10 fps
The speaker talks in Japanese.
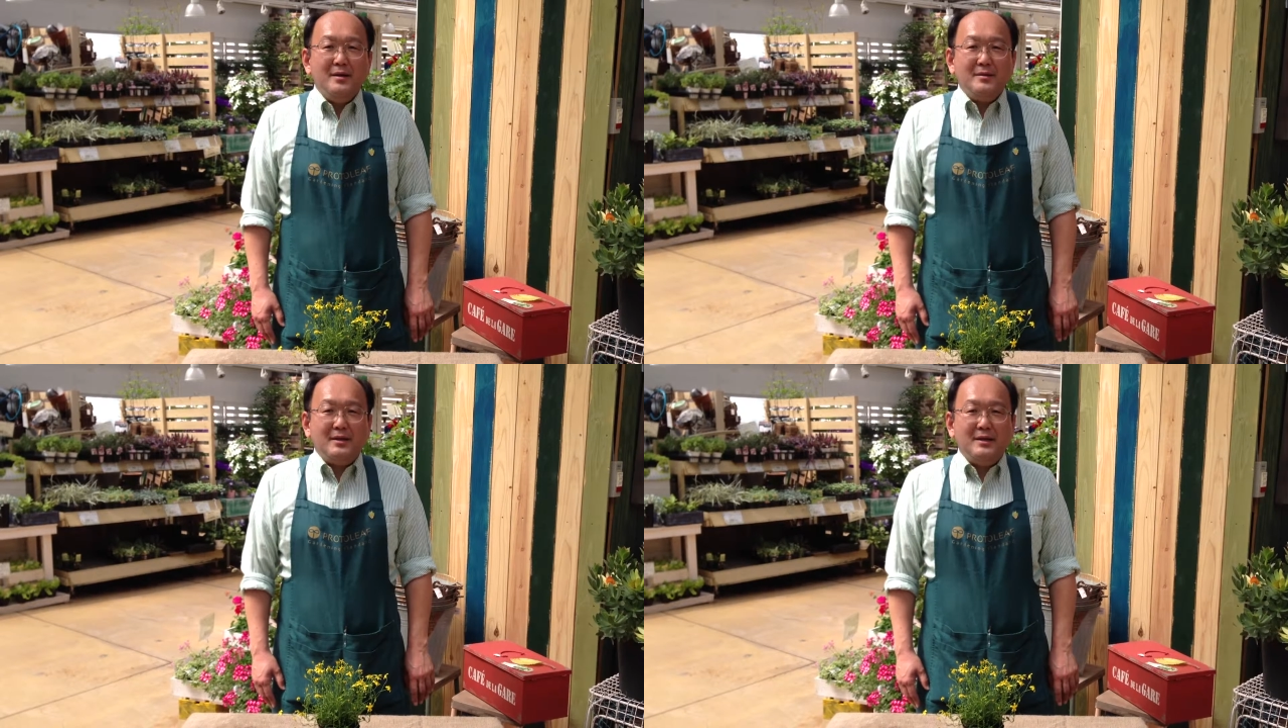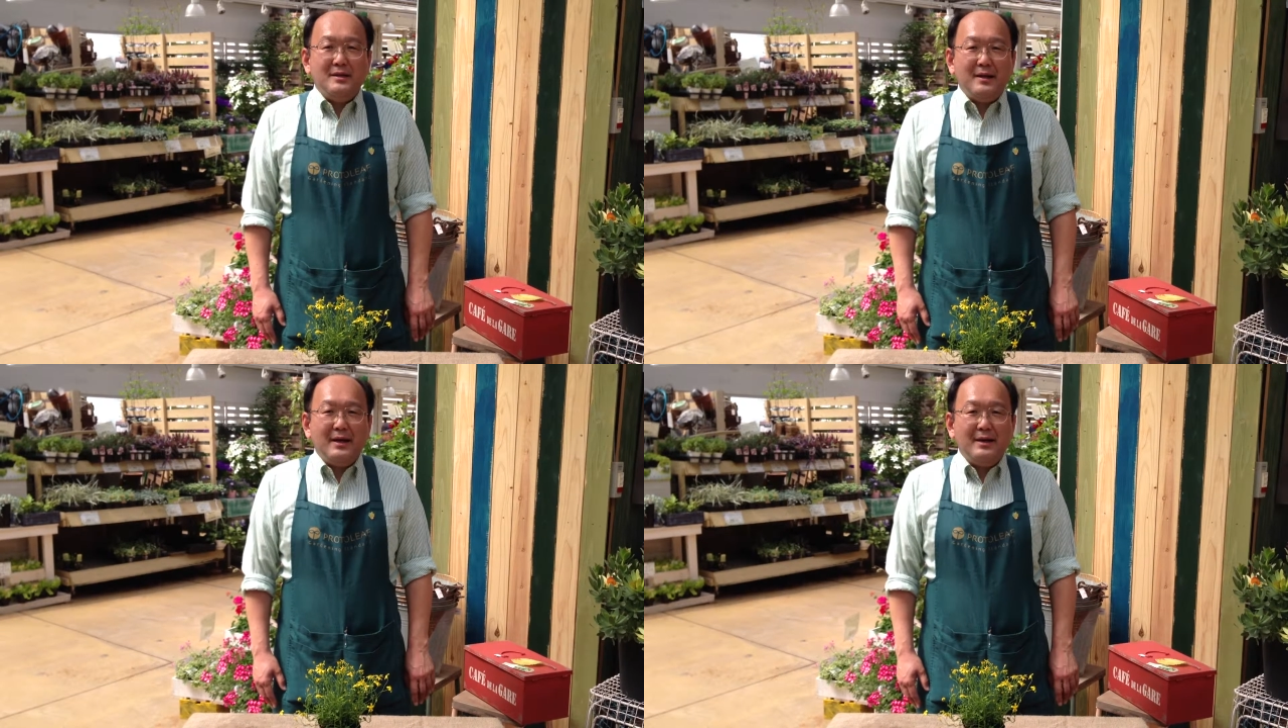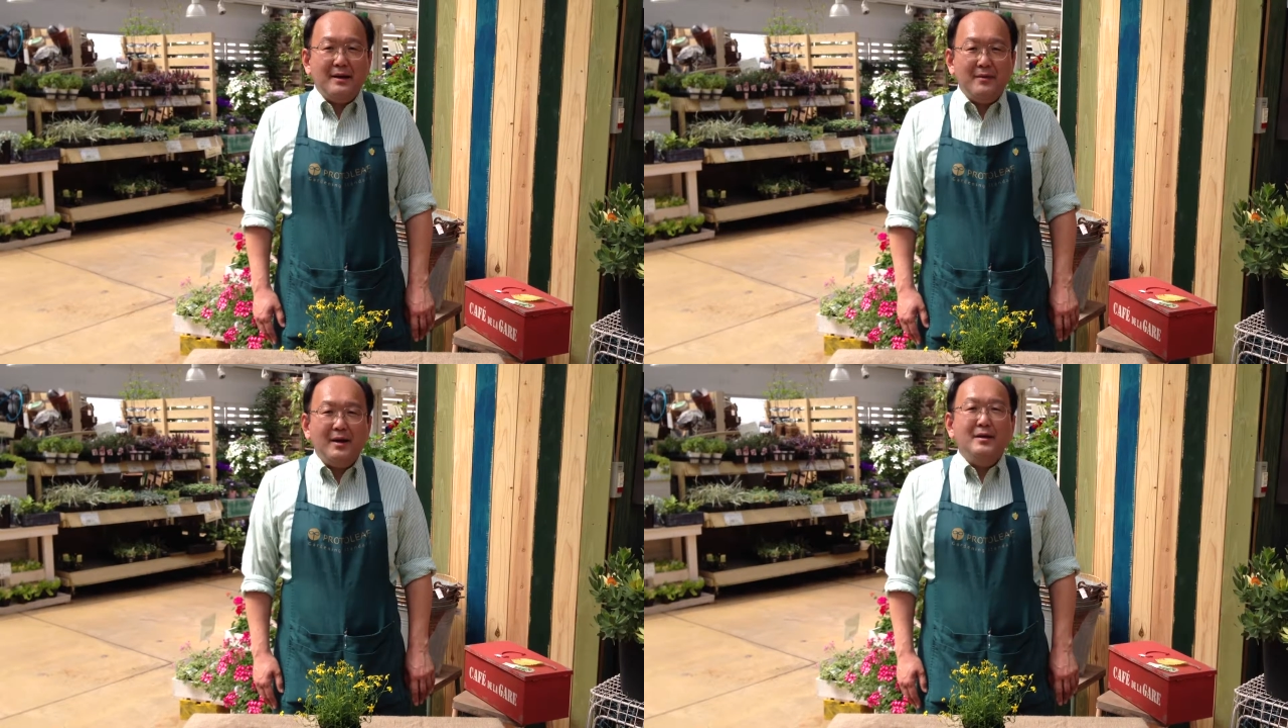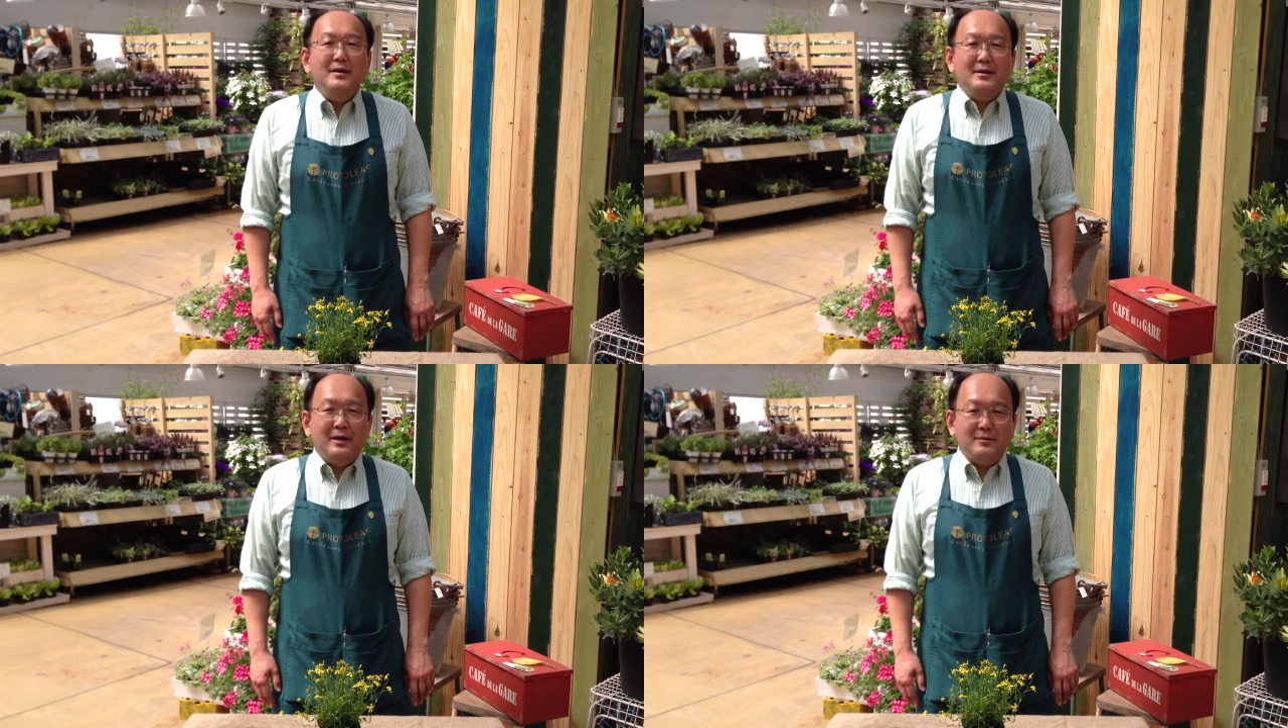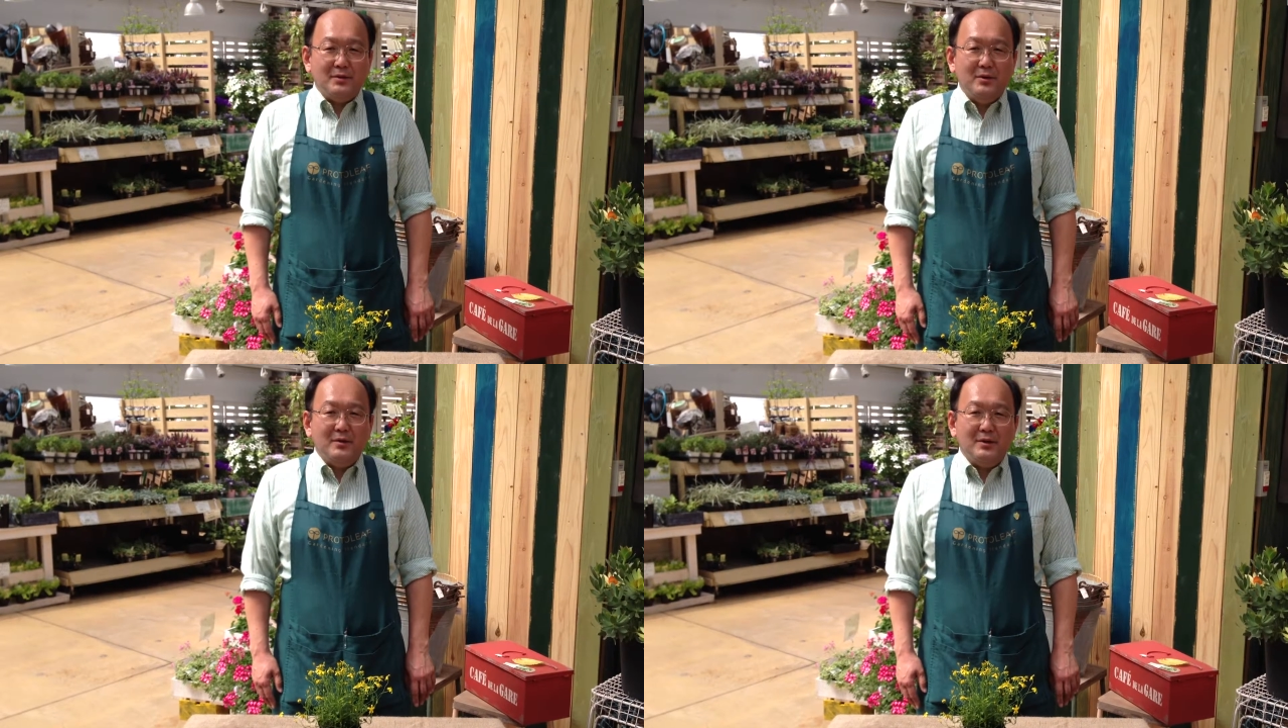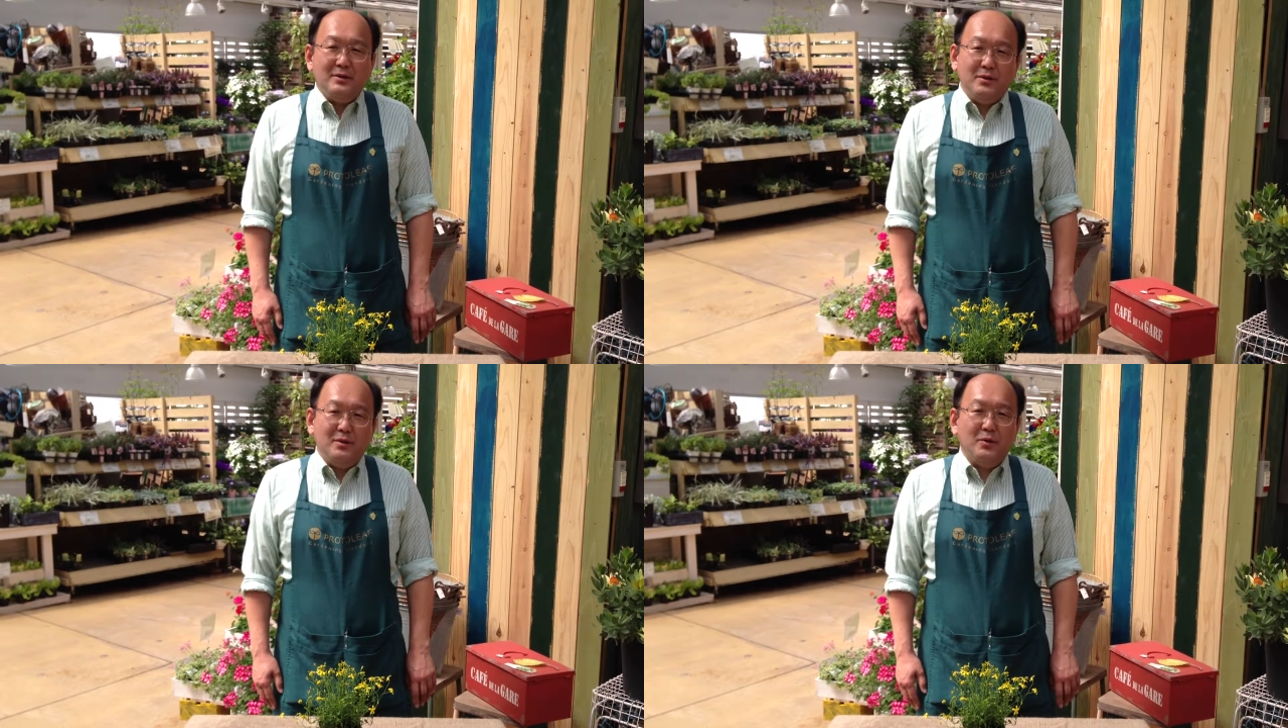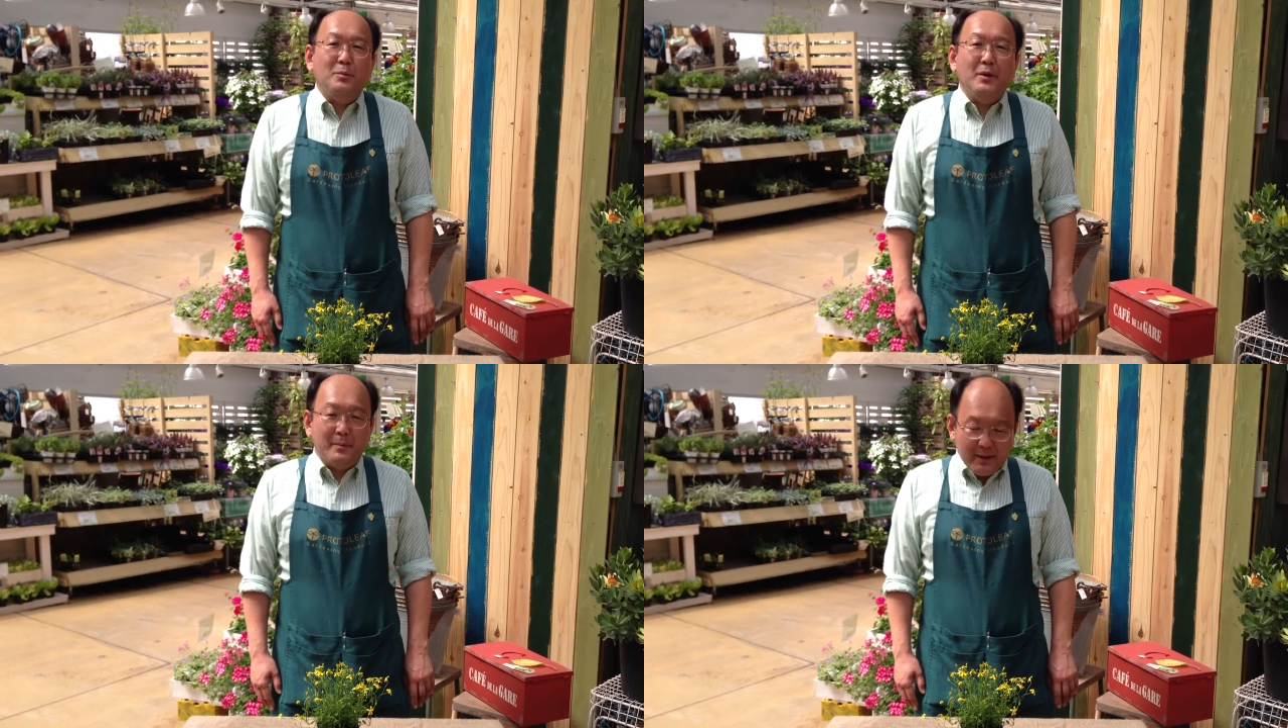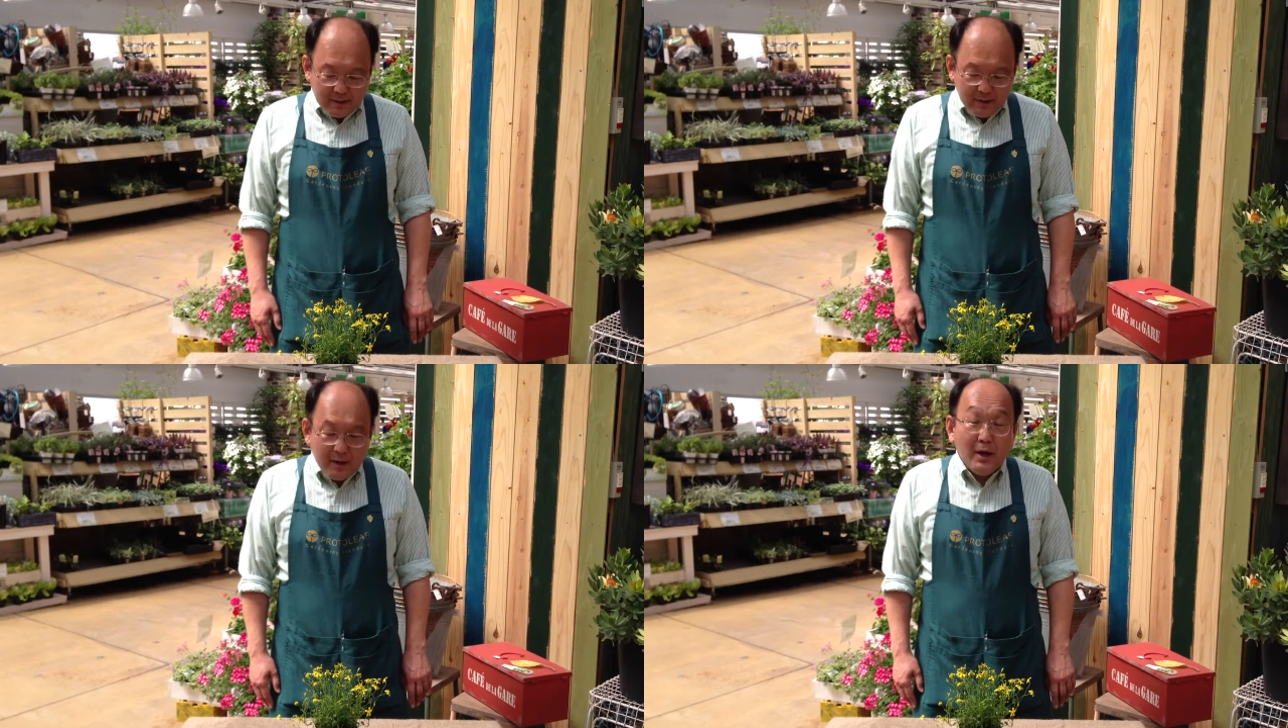月23回はやるといいと思います